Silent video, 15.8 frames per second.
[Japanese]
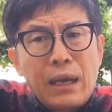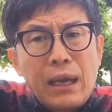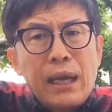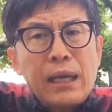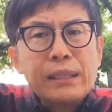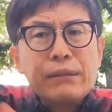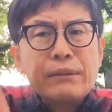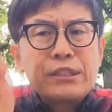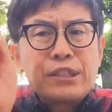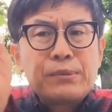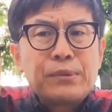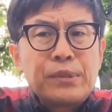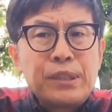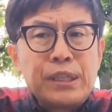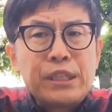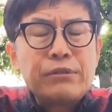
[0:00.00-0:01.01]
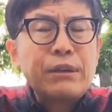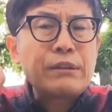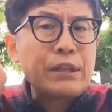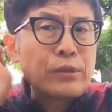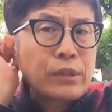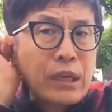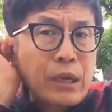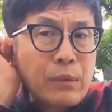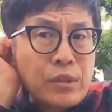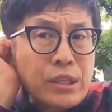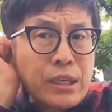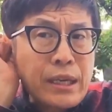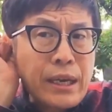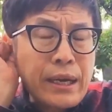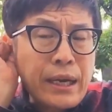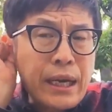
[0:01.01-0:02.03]
相手は自分に意地悪で言ったかもしれ
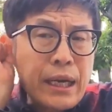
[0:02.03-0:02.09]
ない、